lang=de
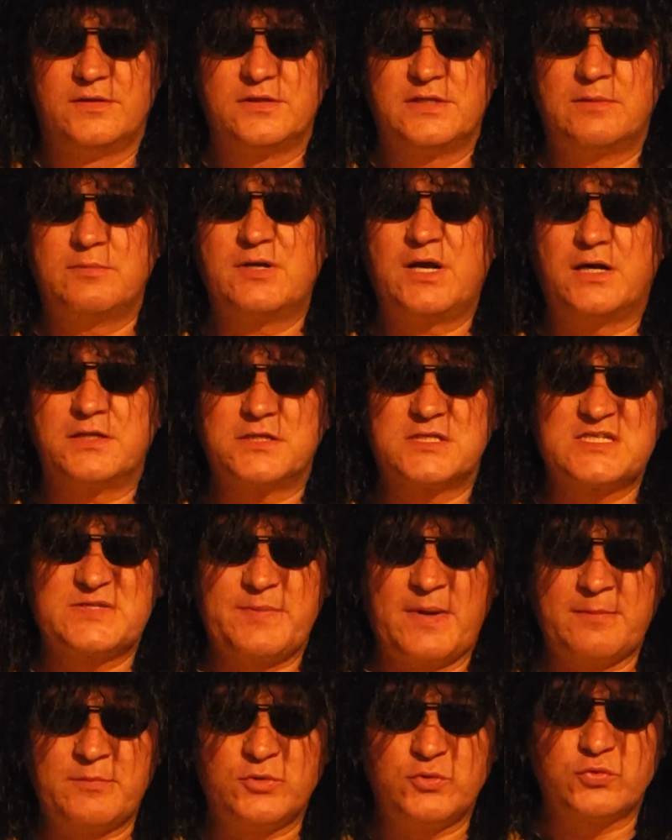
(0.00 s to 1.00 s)
Ich habe gerade
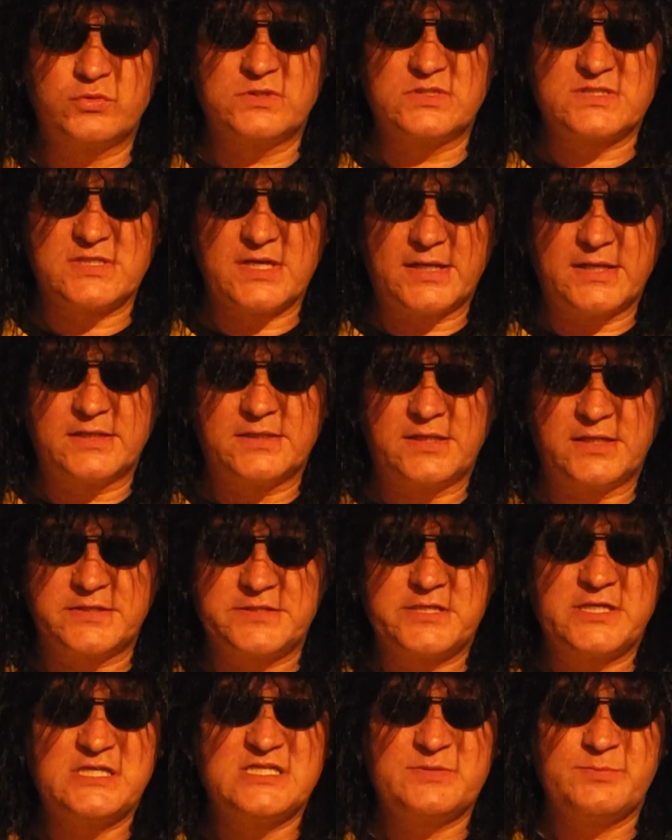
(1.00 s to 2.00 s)
zwei Minuten Zeit.
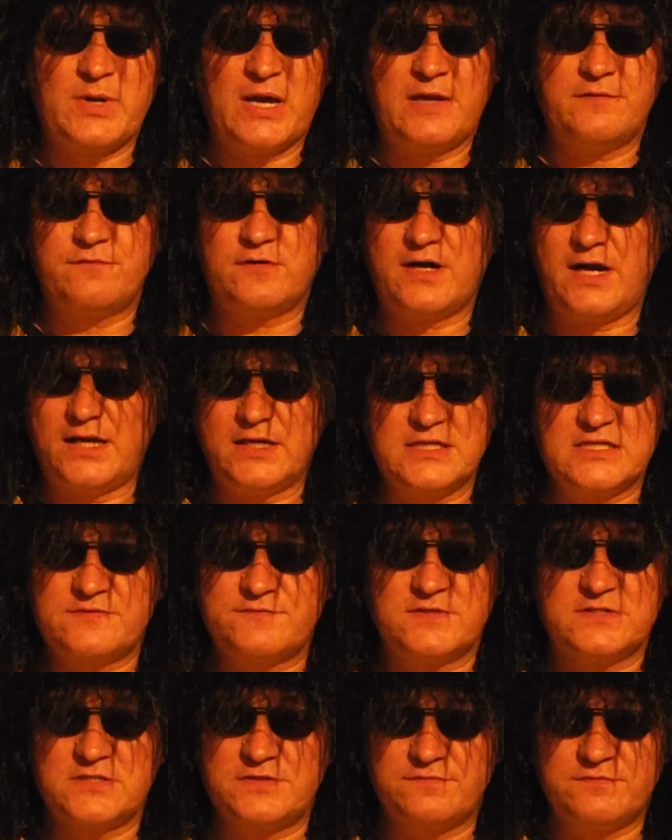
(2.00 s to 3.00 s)
Erzählen Sie mir einfach alles,
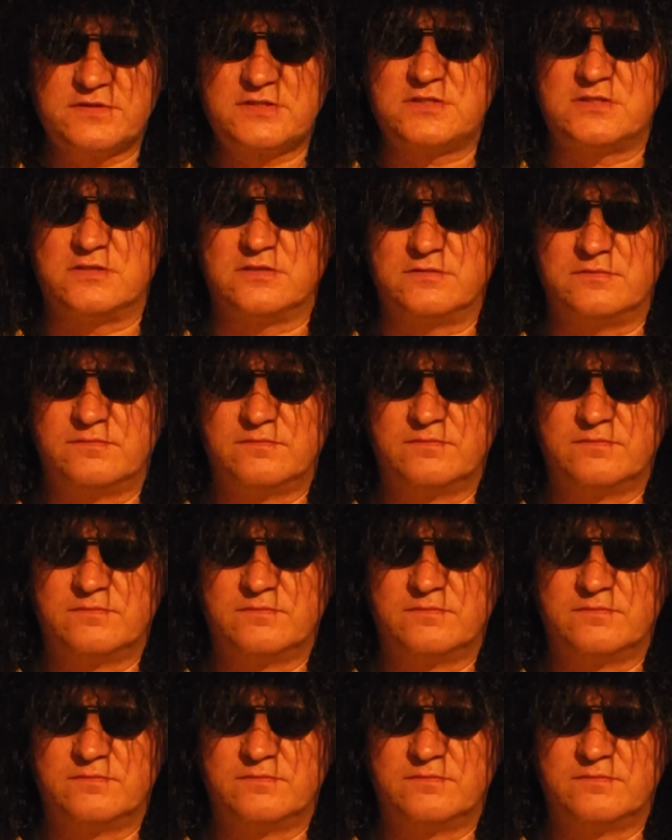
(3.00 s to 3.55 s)
was Sie wissen.